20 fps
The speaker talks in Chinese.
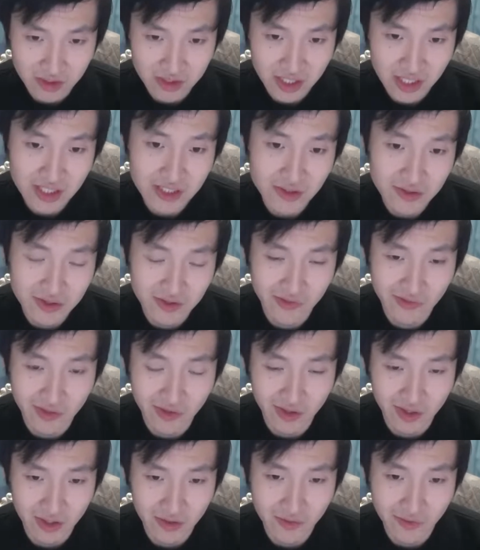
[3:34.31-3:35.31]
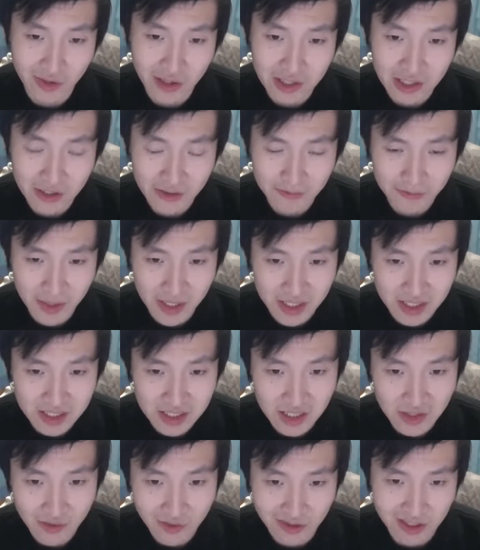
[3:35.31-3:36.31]
这个就是我我的秉
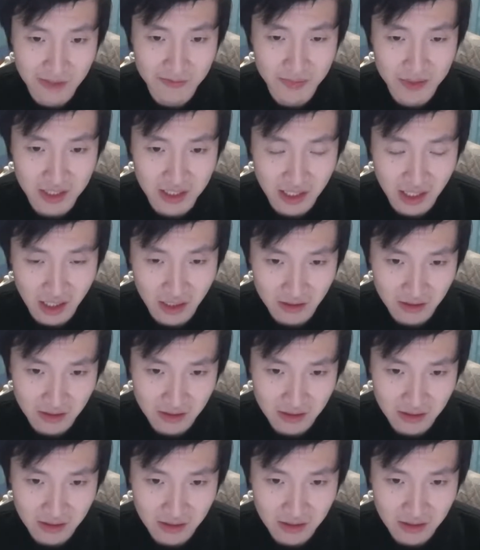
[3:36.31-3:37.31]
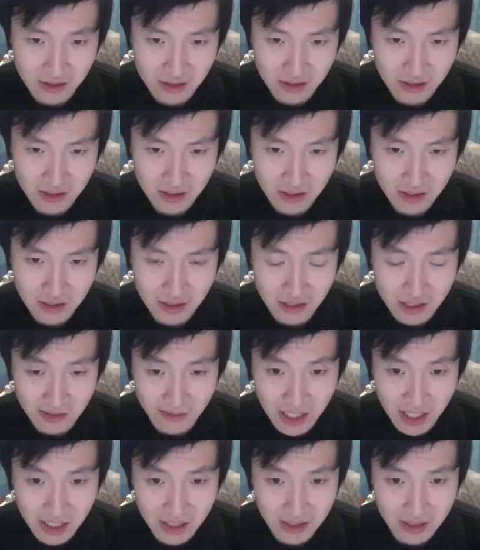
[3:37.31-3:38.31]
性，我的癖好，了解
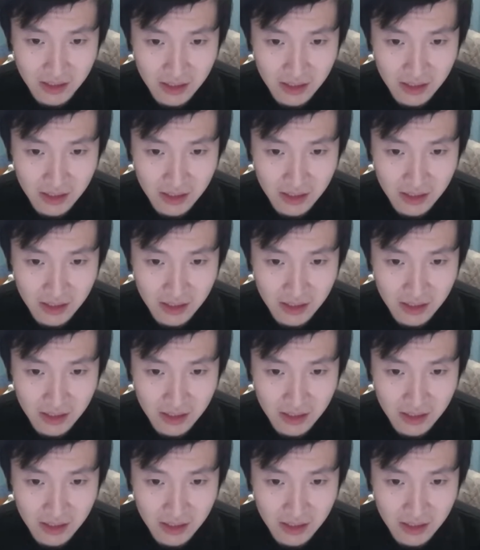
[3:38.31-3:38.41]
吗？